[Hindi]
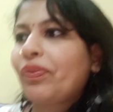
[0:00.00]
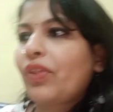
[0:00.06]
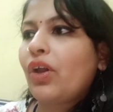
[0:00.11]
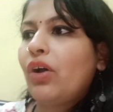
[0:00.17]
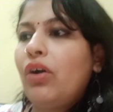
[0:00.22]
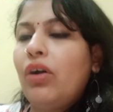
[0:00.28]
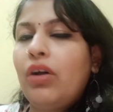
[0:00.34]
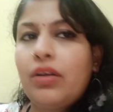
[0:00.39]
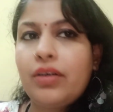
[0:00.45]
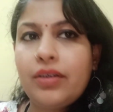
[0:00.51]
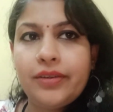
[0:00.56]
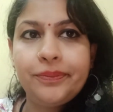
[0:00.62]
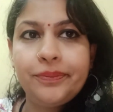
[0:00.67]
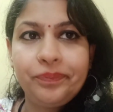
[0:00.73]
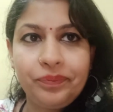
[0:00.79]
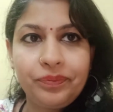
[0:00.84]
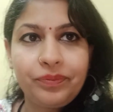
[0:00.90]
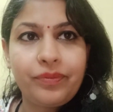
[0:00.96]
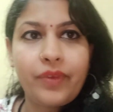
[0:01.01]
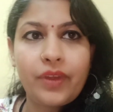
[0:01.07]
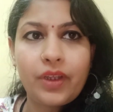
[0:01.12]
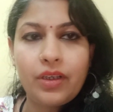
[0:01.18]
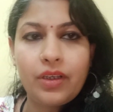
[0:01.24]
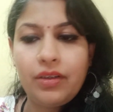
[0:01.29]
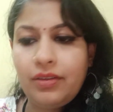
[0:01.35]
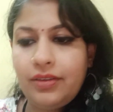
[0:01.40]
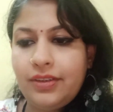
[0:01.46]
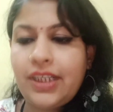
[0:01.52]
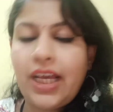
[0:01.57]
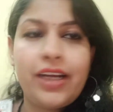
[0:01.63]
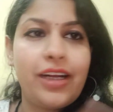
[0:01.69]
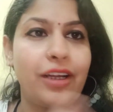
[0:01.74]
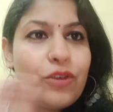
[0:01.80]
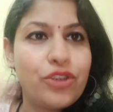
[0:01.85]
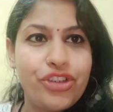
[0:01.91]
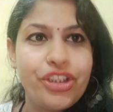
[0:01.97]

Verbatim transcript: और सारा कुछ